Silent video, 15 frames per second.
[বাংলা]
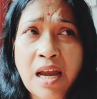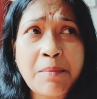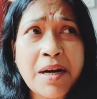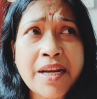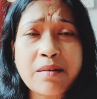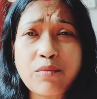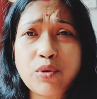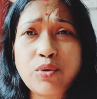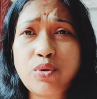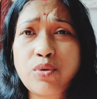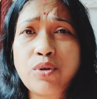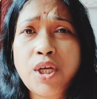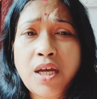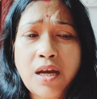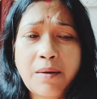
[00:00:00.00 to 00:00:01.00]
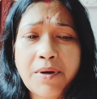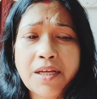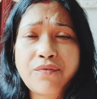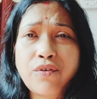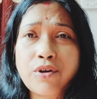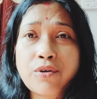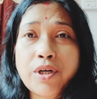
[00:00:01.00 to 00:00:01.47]
আমার এক বন্ধু আমাকে
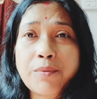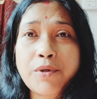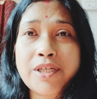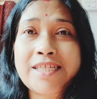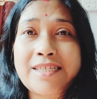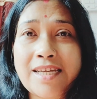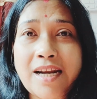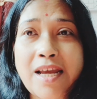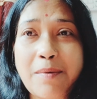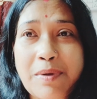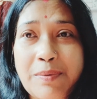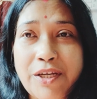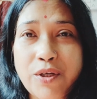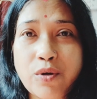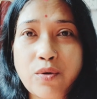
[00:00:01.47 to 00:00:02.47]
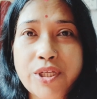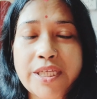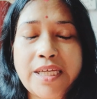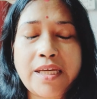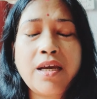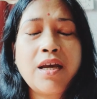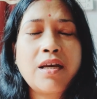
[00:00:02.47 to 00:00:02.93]
ফোন করে বলেছে জানে আমি ভিডিও
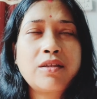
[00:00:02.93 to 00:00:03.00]
করছি